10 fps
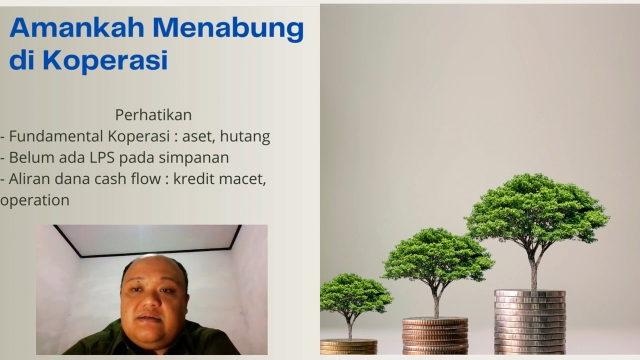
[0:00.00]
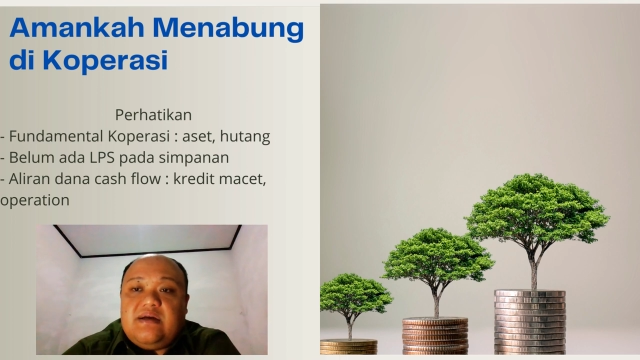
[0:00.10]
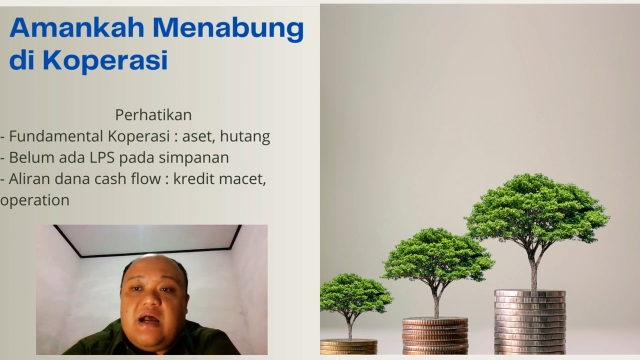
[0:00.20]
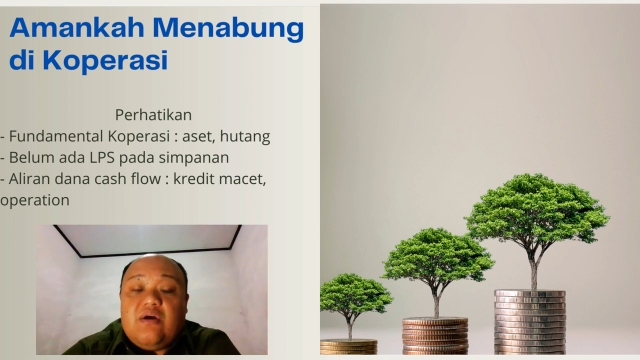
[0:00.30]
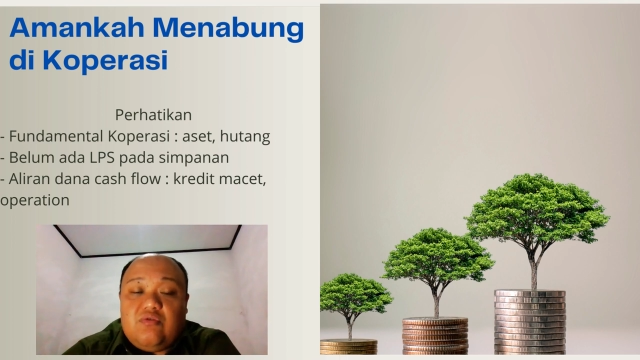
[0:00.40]

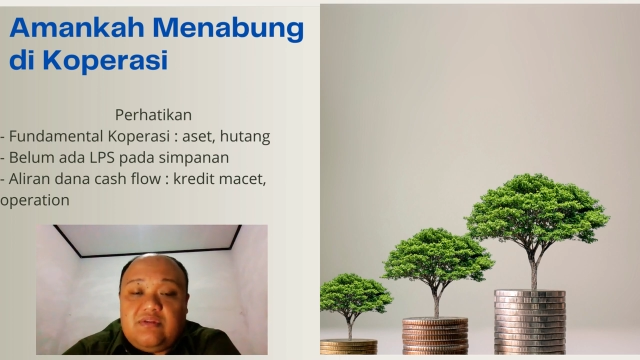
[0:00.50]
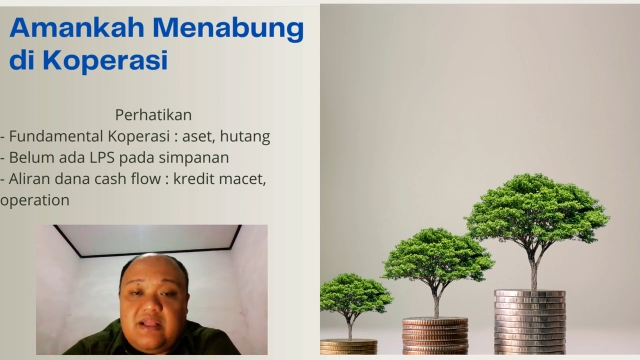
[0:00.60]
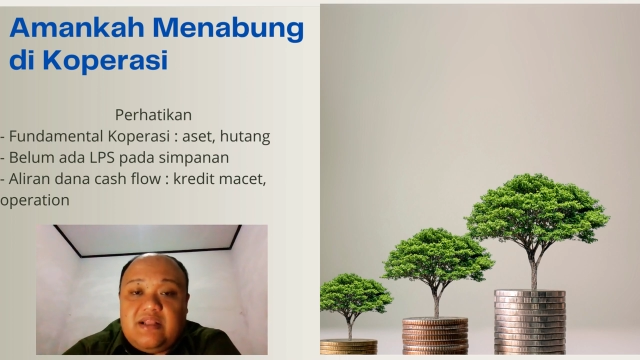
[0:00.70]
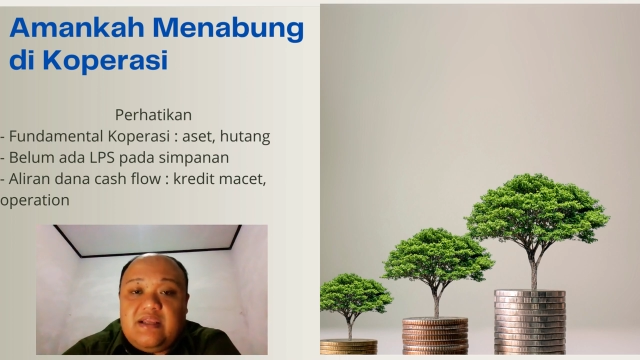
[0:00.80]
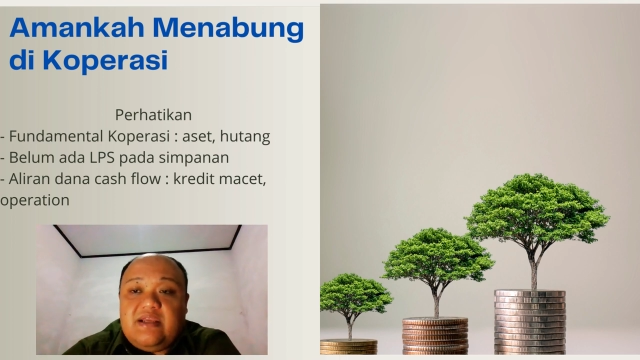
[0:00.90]

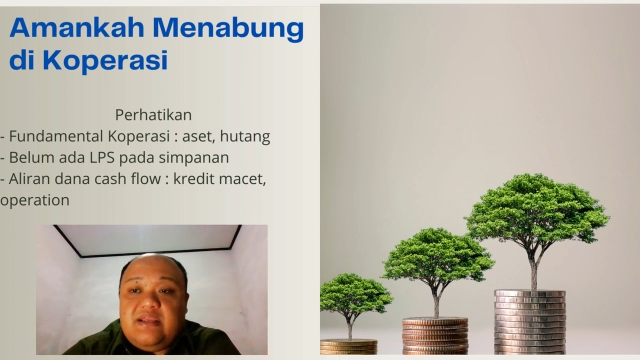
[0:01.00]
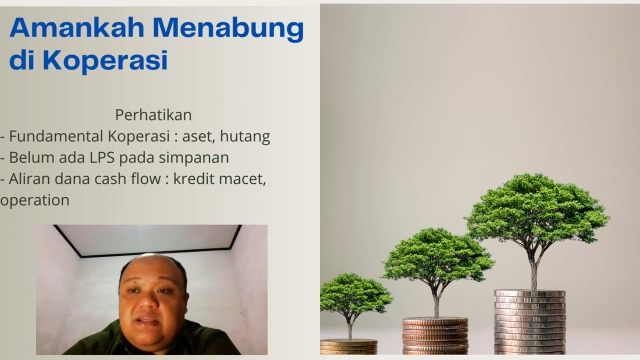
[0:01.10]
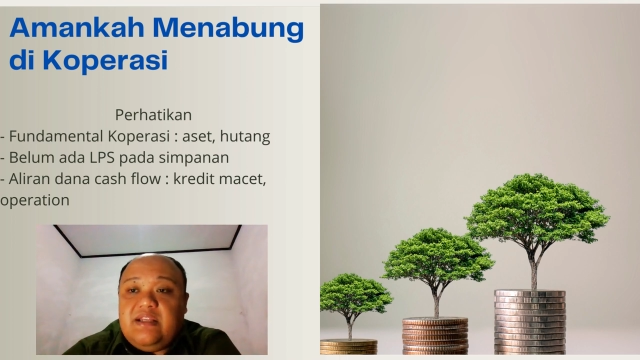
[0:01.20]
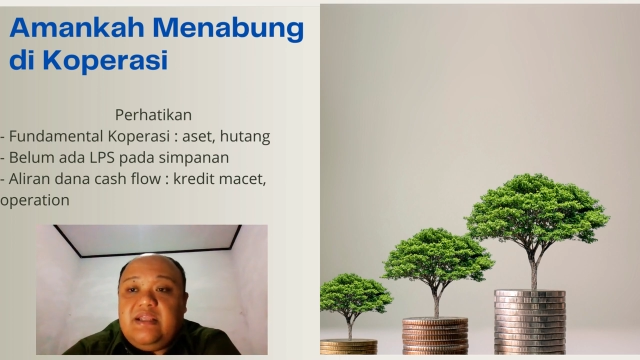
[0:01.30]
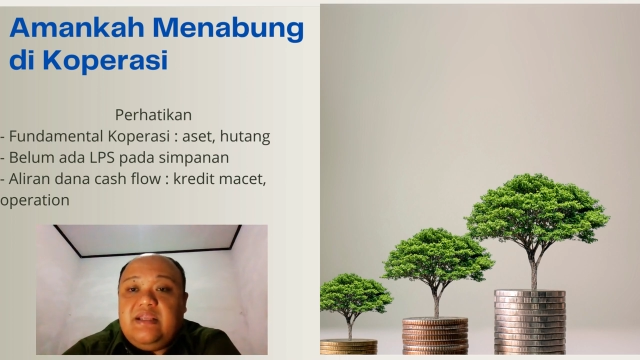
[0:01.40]
anggotanya
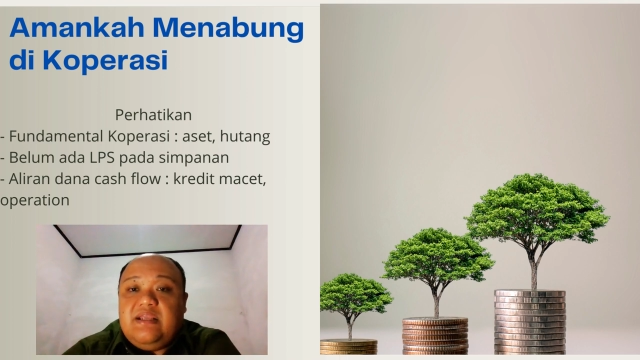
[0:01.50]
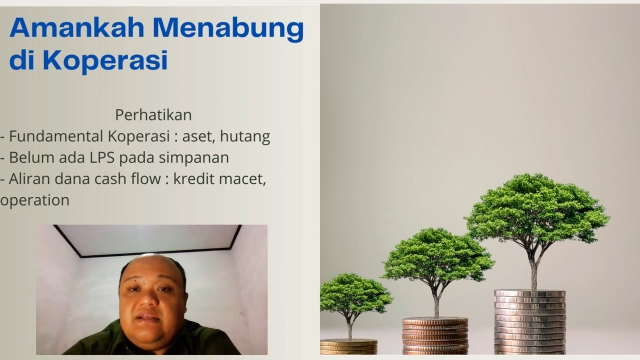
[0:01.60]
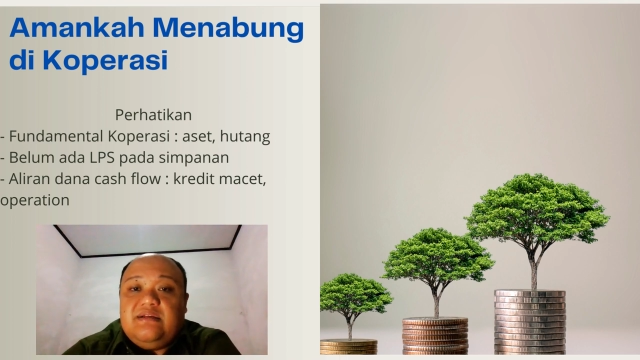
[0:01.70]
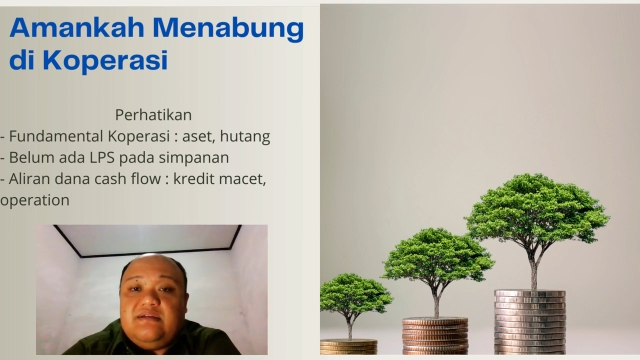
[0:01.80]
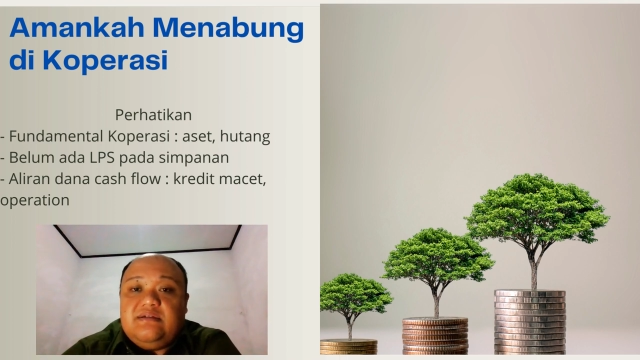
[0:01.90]
ini
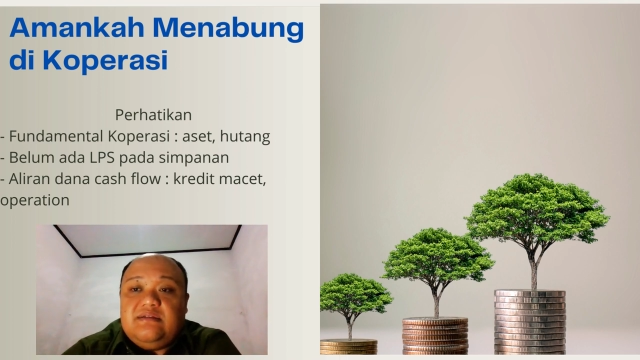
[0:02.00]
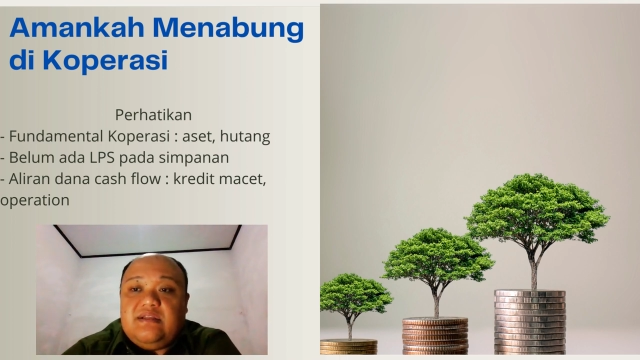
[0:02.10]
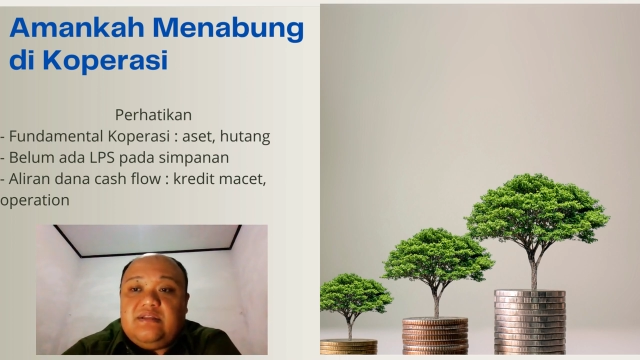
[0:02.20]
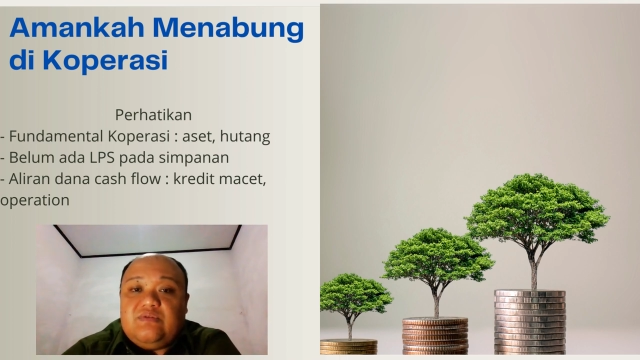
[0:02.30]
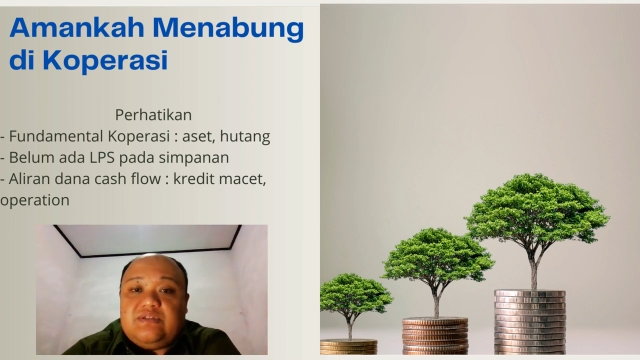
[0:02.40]

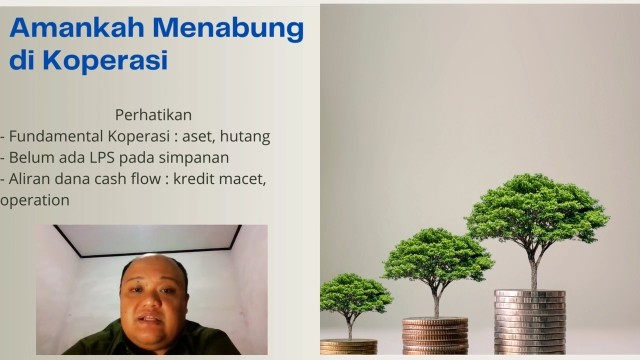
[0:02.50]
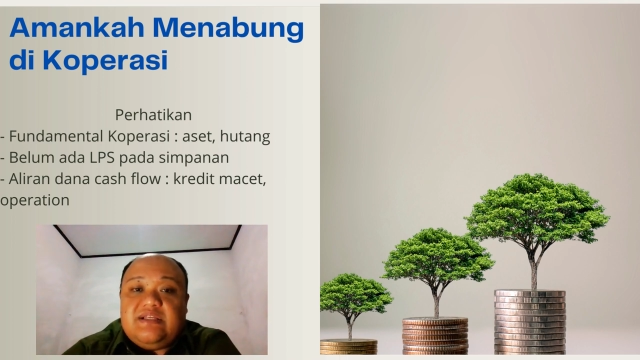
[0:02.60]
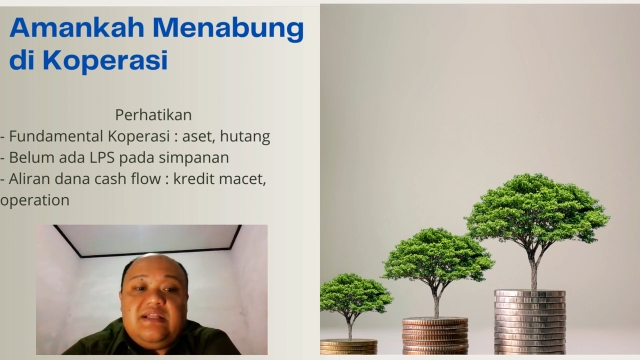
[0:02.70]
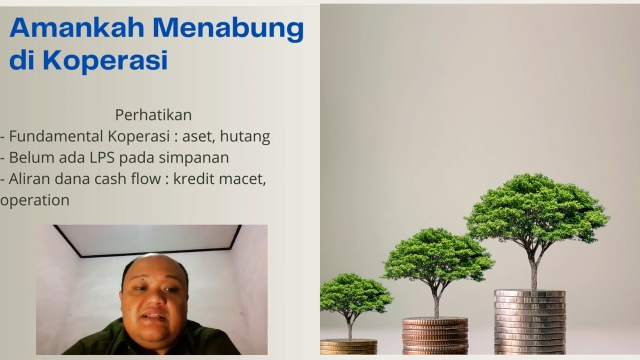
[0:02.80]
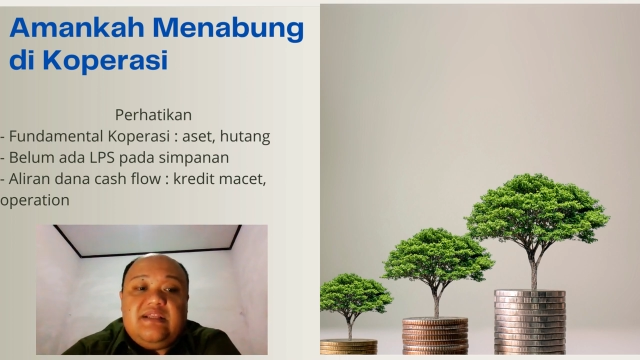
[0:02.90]
tentu
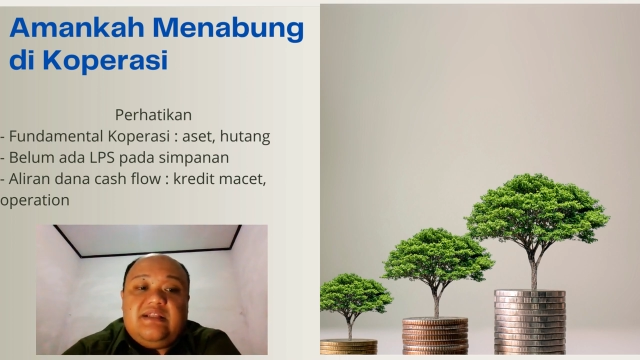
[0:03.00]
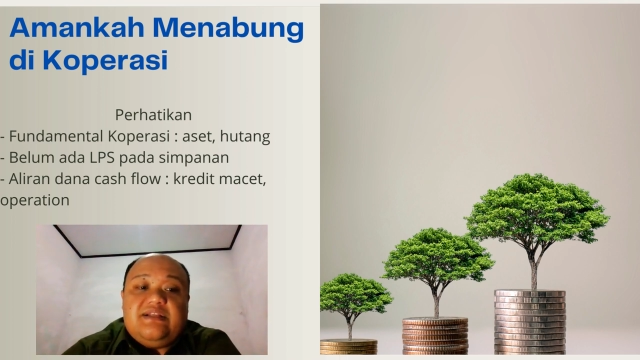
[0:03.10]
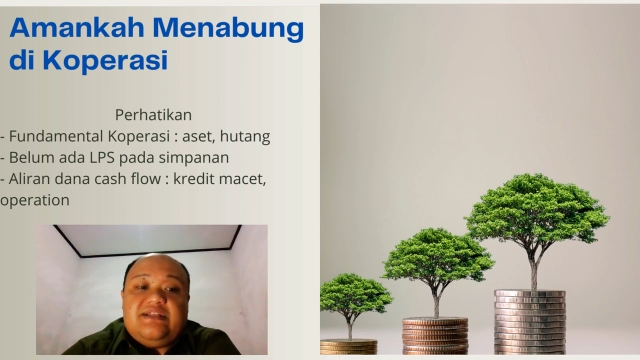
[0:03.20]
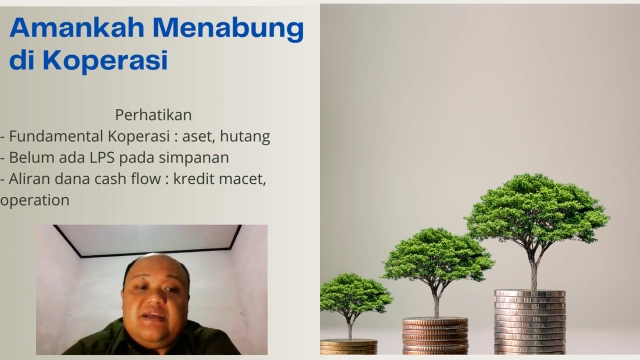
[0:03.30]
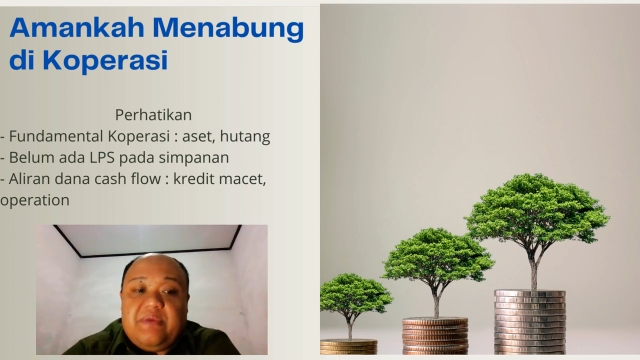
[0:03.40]
saja tidak
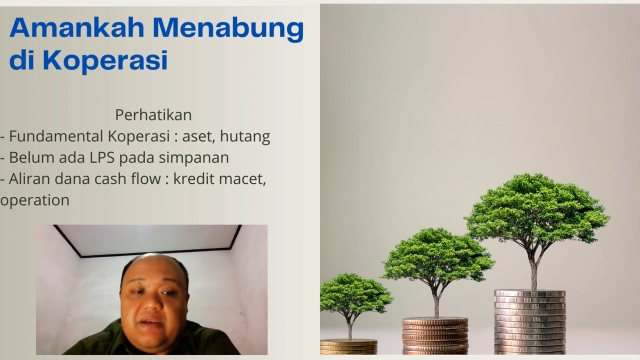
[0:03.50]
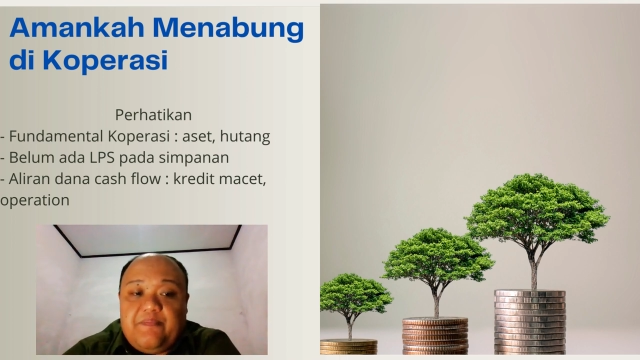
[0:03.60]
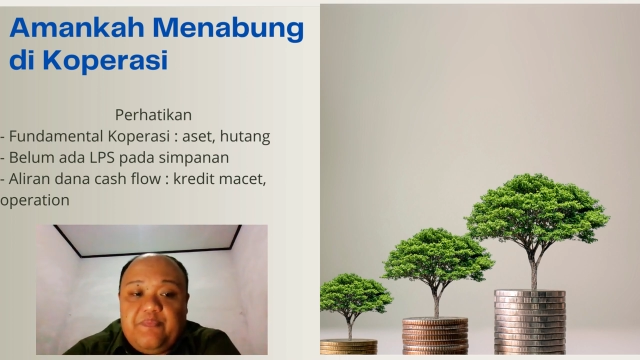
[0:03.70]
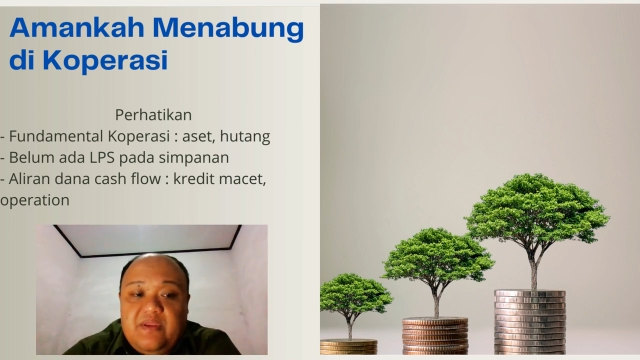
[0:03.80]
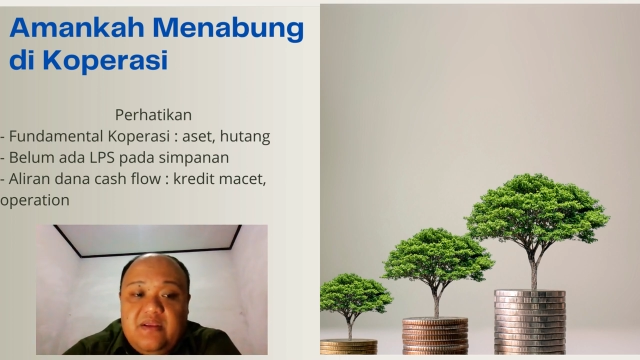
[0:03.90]
terjamin.